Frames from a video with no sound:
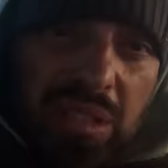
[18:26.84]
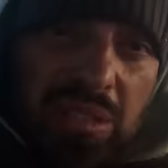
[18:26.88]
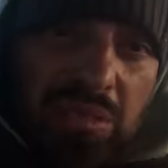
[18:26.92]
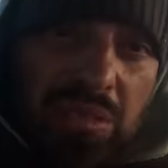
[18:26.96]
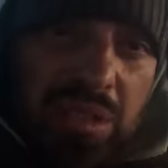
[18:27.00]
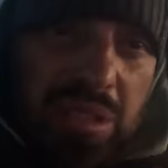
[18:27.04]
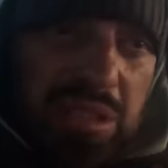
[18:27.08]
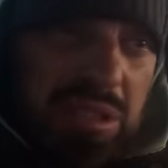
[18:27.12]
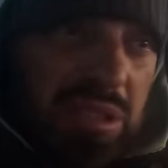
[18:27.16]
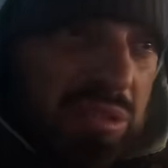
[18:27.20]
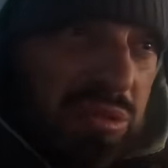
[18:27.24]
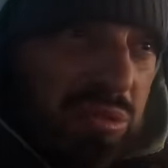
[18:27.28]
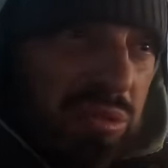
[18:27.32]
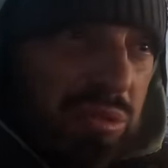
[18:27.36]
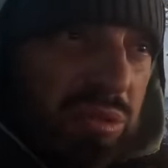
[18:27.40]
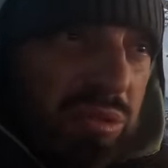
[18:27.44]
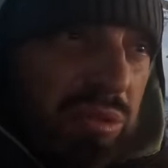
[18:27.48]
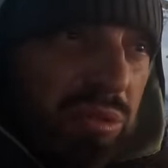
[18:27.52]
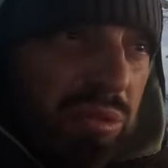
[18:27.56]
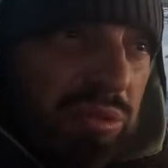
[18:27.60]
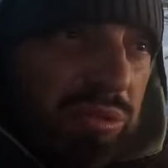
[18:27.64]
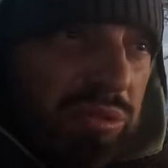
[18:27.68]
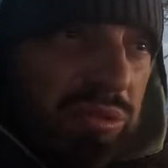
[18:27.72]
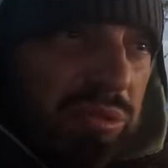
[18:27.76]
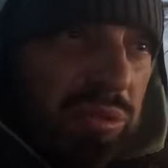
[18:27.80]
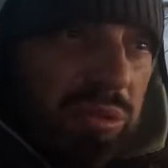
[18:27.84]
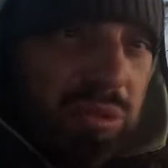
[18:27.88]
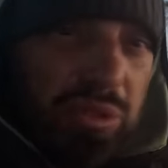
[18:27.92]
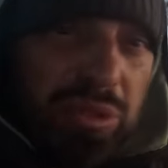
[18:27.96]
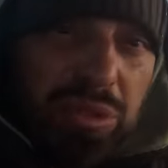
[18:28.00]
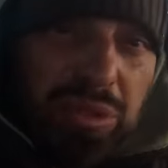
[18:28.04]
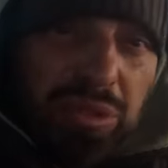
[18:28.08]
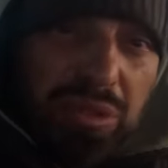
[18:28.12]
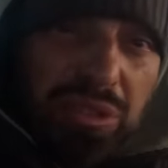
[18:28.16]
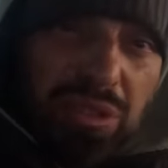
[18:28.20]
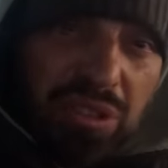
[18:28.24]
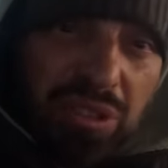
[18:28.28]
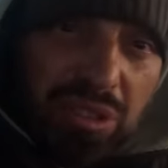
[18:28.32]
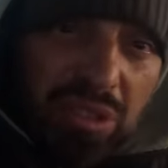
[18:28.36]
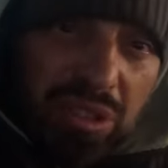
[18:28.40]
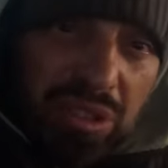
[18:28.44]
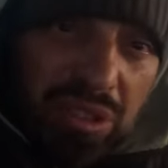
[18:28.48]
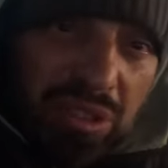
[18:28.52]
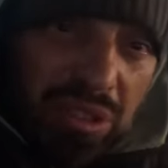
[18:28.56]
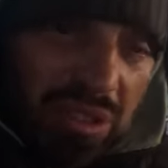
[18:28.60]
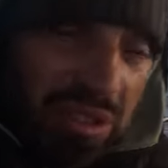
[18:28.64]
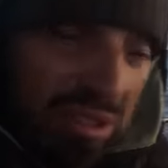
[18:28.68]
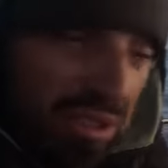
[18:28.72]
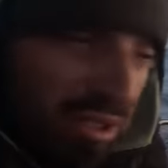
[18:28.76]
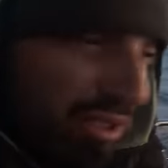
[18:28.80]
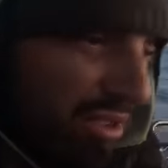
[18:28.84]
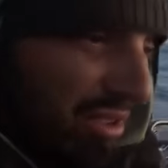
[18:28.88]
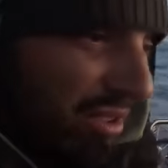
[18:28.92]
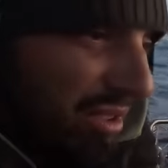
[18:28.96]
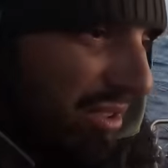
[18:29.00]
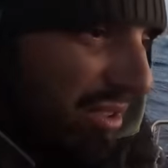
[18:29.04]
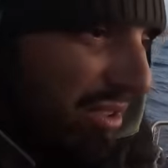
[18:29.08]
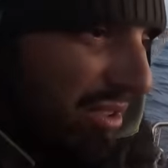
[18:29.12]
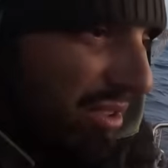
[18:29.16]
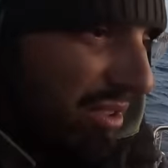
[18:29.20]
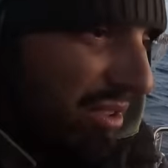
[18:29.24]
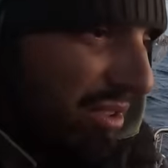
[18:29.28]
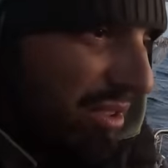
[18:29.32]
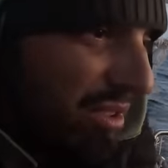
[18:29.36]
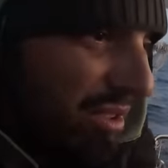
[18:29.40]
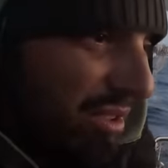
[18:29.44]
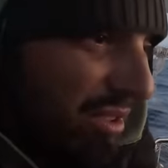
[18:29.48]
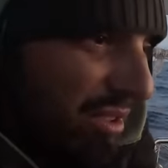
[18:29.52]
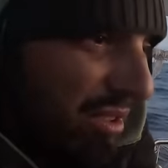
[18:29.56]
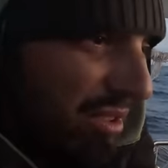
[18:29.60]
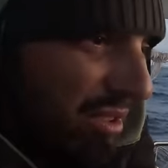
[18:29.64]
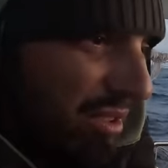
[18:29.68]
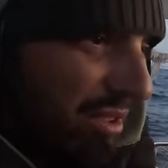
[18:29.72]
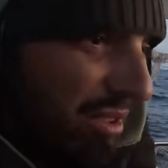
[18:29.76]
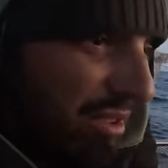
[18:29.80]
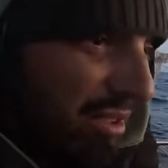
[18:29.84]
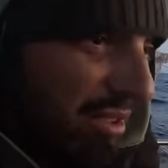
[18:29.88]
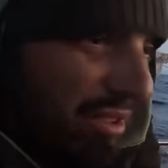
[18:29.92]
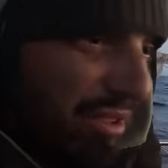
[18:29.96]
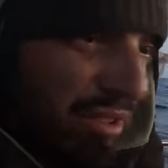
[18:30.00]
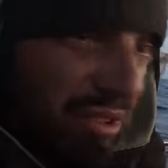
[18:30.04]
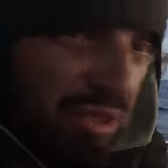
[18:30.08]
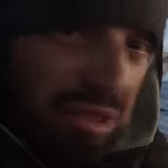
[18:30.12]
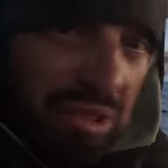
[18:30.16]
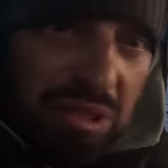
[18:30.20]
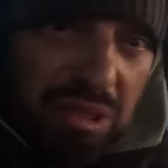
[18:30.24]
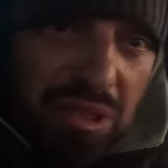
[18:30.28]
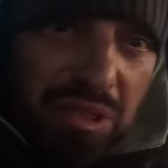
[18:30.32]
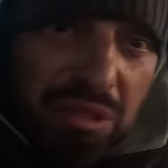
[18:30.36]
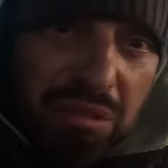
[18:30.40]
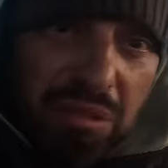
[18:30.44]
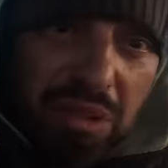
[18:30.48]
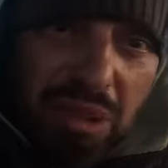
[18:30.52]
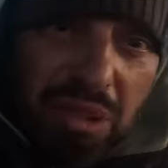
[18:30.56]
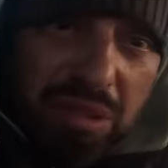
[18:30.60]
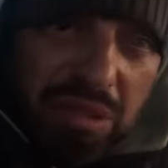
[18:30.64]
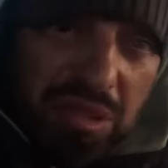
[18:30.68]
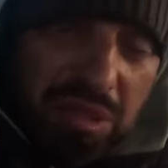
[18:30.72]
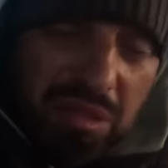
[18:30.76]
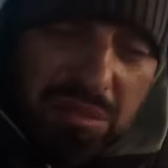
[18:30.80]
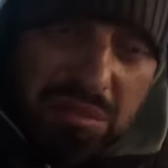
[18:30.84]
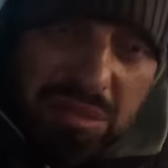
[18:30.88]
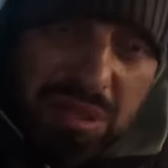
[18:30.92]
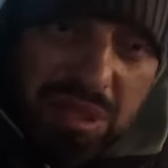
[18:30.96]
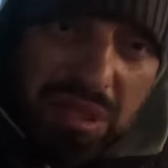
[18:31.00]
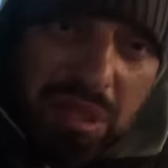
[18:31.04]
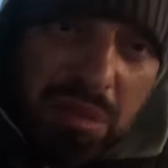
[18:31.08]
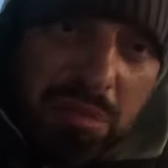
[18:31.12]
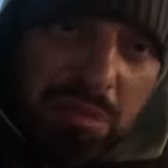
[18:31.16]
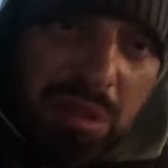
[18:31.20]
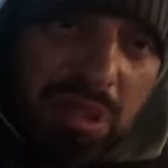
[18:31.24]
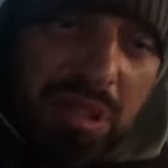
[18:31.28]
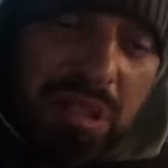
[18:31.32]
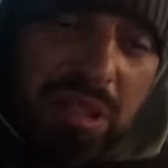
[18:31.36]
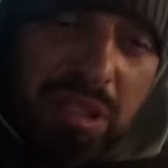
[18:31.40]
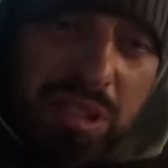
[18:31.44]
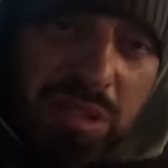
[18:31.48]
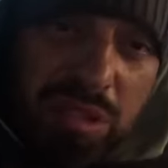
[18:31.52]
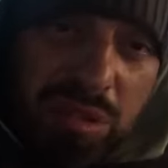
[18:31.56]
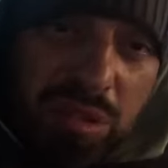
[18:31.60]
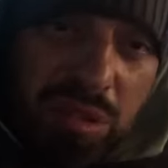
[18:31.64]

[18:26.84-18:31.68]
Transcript: 20 узлов дует. Э, и ветер стабильный